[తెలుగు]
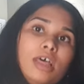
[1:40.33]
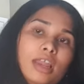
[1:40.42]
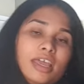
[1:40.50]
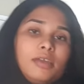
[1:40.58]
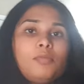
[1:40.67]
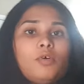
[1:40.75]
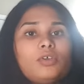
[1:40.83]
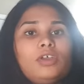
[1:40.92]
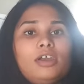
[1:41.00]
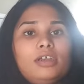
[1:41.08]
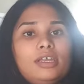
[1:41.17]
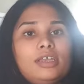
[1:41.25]
లైక్ బుక్
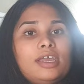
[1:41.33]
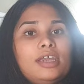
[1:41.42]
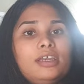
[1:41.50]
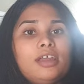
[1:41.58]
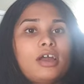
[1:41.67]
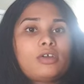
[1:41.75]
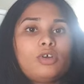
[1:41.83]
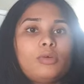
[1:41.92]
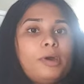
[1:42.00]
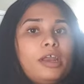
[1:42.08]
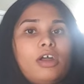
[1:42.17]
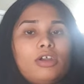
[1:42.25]
యువర్ టికెట్ ఇన్
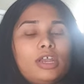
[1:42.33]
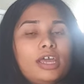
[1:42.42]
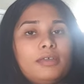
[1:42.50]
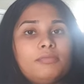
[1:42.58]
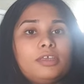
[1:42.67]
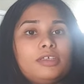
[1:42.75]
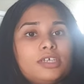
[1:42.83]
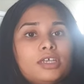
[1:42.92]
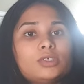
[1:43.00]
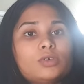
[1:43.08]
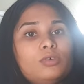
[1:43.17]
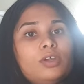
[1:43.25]
అక్టోబర్ ఆ టైంకి
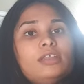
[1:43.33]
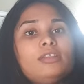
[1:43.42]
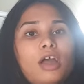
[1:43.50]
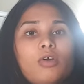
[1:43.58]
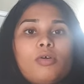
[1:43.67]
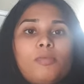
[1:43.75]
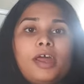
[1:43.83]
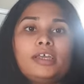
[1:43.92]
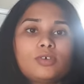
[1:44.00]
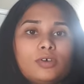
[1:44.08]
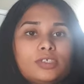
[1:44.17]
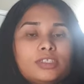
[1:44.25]
చేసుకుంటే తక్కువ
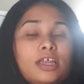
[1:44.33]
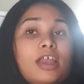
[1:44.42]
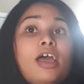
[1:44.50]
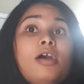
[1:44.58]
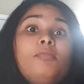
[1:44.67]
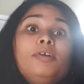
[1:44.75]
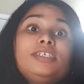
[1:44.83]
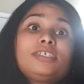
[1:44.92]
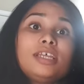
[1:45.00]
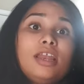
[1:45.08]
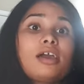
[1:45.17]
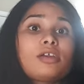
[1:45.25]
ప్రైస్కి వస్తుంది బట్
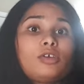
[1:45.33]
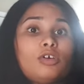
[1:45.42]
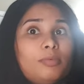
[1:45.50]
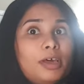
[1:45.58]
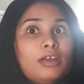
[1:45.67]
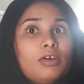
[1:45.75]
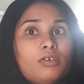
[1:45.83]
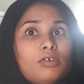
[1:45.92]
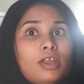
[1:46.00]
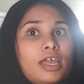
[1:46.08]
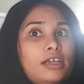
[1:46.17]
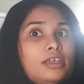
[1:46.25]
స్టిల్ అక్టోబర్లో
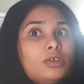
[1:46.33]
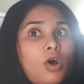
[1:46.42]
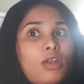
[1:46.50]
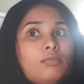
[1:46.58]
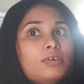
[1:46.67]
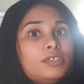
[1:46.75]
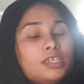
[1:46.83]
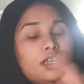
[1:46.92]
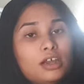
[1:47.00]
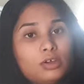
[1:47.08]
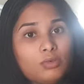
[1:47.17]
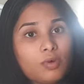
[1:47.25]
కూడా ఇట్ ఈస్ ఆల్మోస్ట్
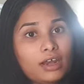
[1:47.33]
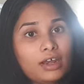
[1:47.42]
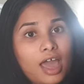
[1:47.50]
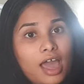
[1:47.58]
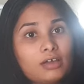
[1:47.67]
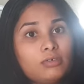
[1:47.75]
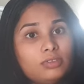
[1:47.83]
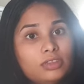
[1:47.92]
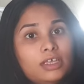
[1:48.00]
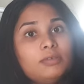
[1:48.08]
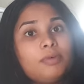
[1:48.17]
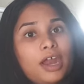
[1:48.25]
నియర్ టు వన్ ల్యాక్
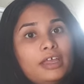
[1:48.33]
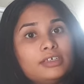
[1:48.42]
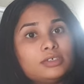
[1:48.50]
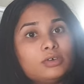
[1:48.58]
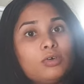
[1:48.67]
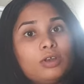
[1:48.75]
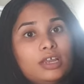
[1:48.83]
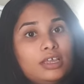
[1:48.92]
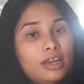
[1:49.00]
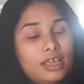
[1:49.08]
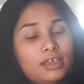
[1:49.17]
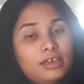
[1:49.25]
ఉంది ప్రైజ్ ఓన్లీ
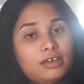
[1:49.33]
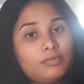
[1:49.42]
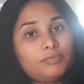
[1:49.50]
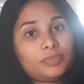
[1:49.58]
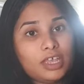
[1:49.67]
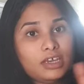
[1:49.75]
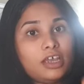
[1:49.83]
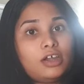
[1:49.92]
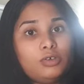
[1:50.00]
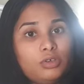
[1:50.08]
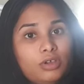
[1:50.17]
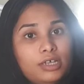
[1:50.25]
లైక్ ఇండియా
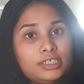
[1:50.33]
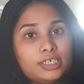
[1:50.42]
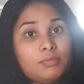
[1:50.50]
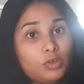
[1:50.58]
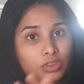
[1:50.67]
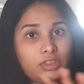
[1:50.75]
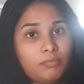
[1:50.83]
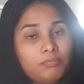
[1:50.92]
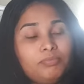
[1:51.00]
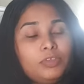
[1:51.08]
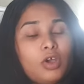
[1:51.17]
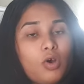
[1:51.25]
టు యుఎస్ఏ మొత్తం
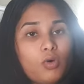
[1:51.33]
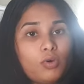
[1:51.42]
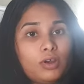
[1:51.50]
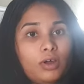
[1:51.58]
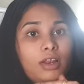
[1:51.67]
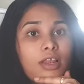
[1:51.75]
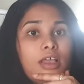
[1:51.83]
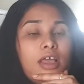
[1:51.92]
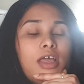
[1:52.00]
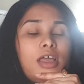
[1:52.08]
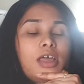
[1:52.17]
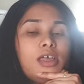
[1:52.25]
ఓవరాల్
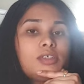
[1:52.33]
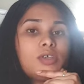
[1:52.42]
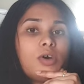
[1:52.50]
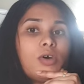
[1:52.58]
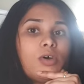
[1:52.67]
సో